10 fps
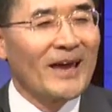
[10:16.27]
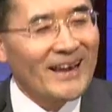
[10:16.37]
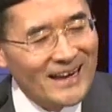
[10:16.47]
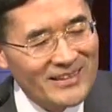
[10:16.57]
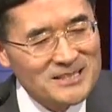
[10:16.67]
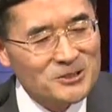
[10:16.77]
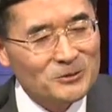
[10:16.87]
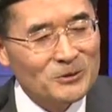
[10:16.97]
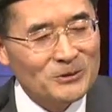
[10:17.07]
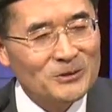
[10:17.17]
해가 될
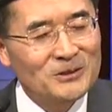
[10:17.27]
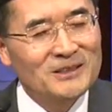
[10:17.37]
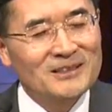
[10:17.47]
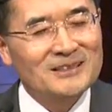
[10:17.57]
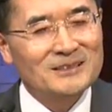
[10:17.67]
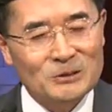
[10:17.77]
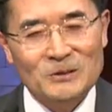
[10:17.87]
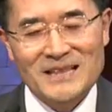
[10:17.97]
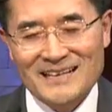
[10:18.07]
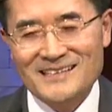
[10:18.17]
정도로
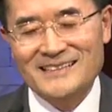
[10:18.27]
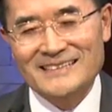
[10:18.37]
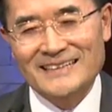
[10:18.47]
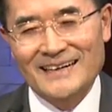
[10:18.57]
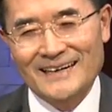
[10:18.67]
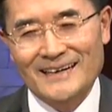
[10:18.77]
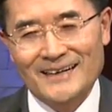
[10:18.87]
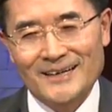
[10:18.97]
그러고 다녔는가.